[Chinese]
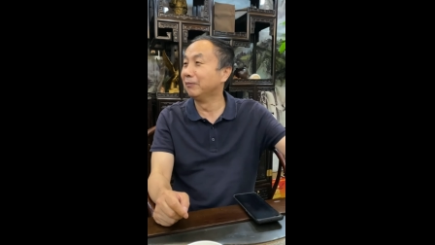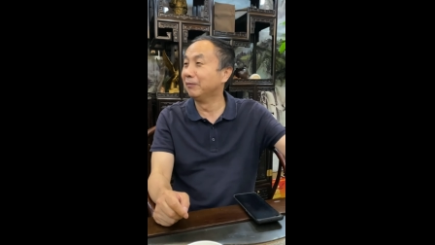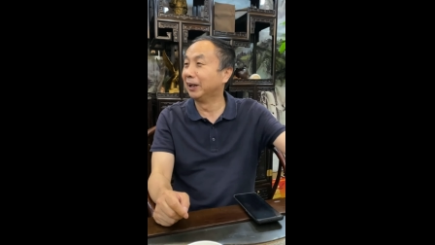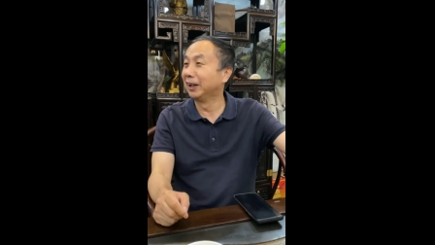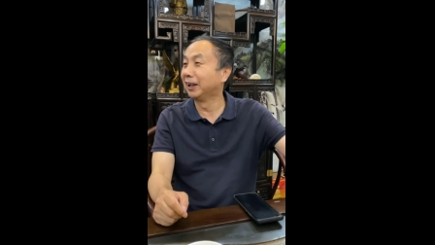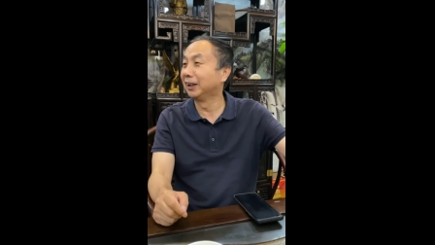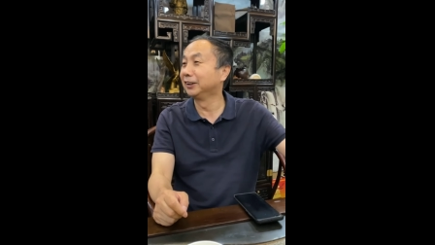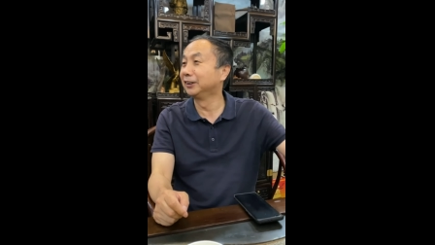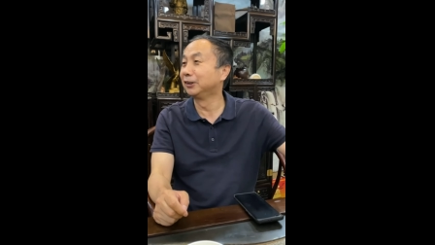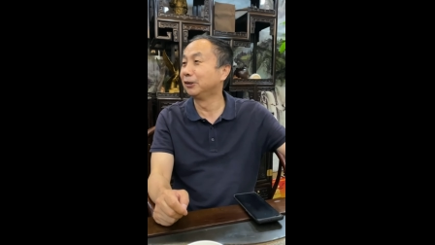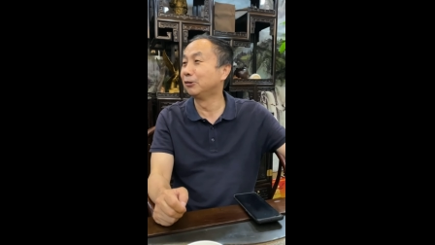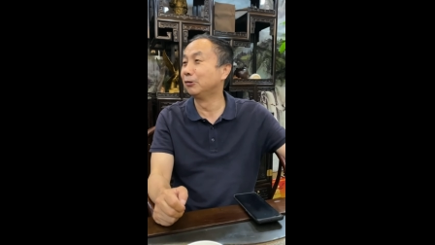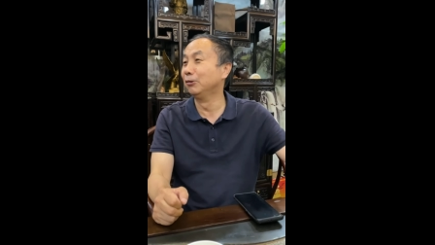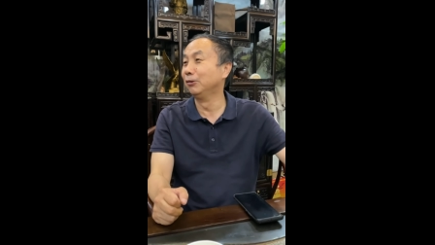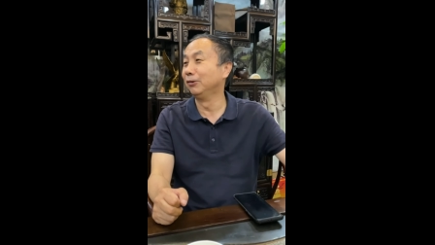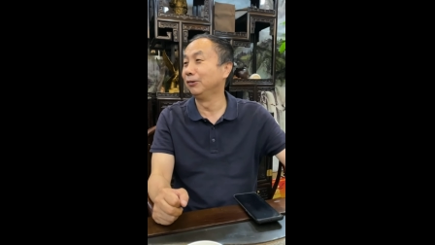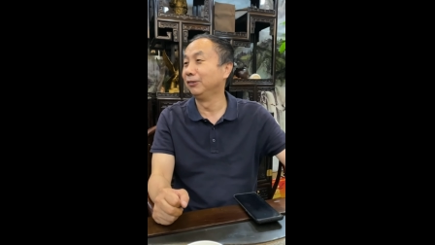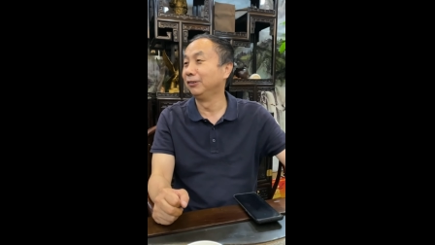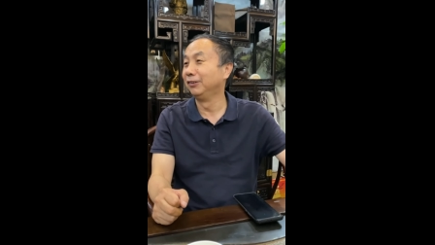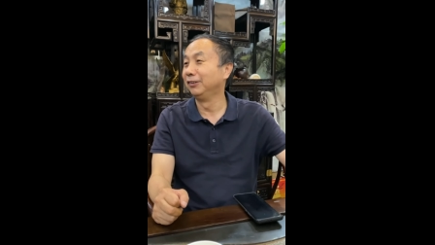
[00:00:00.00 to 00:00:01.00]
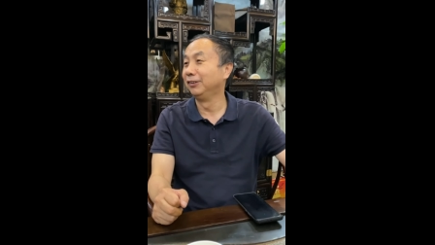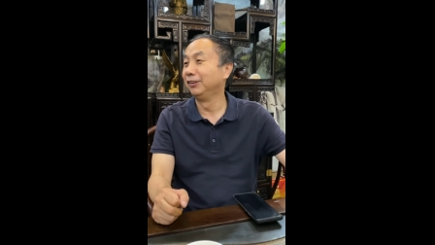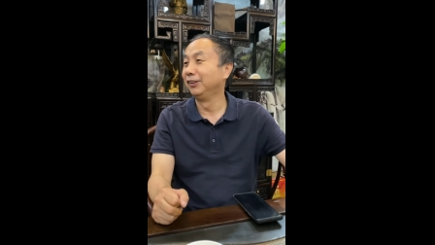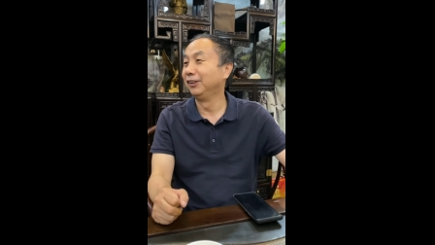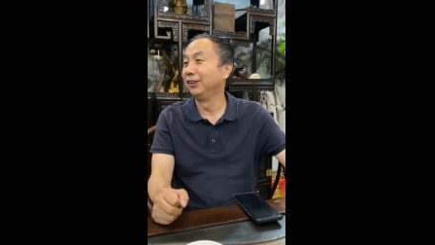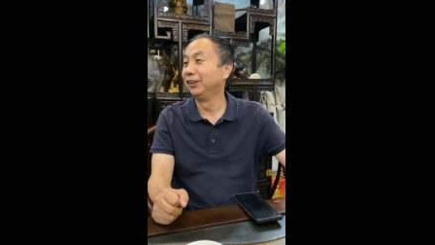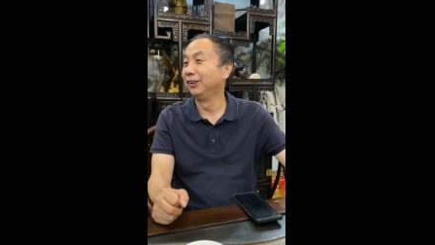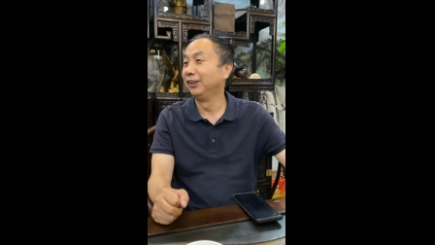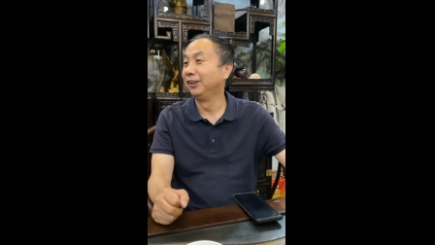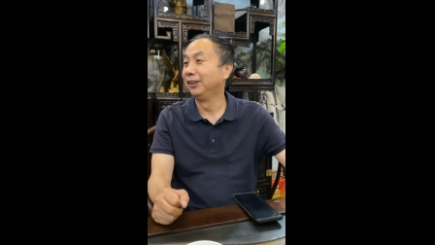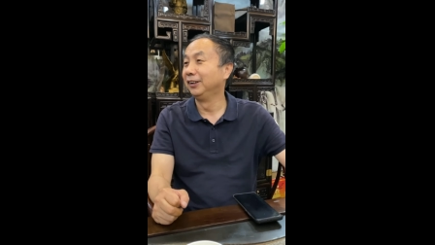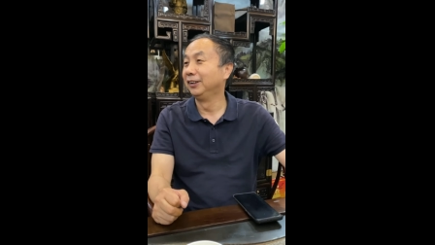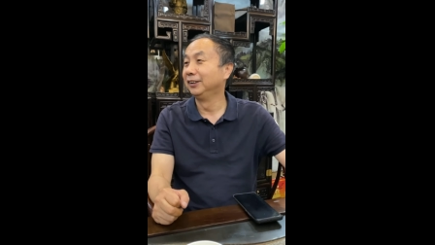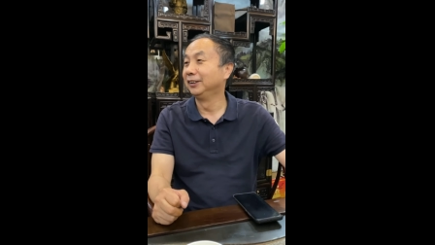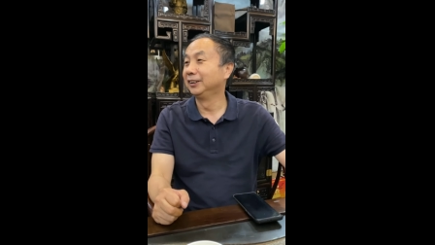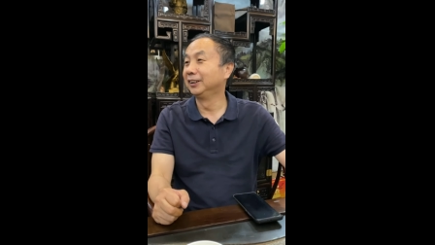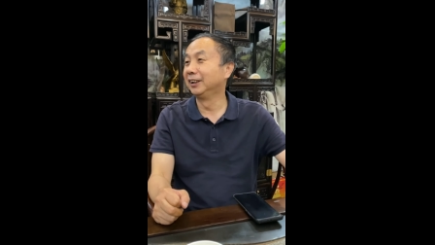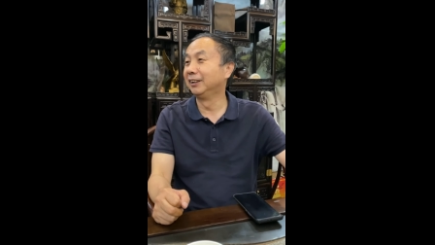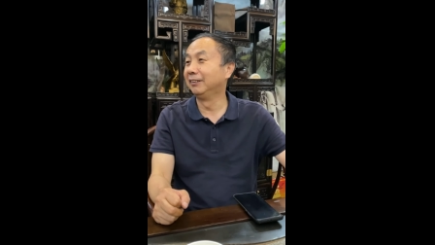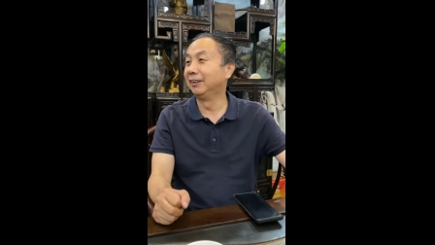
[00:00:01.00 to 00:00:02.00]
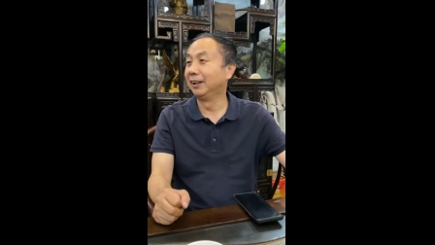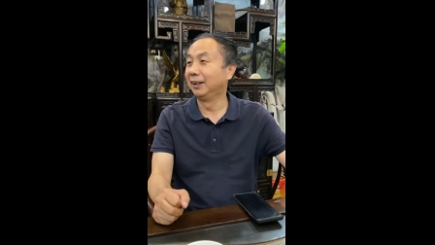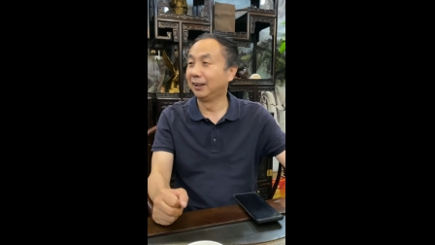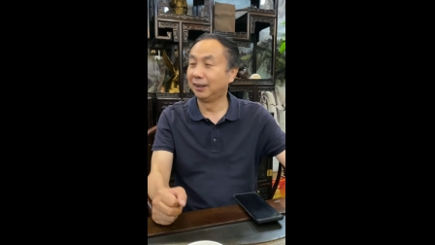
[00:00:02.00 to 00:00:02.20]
买他这个公，嗯，知道吧？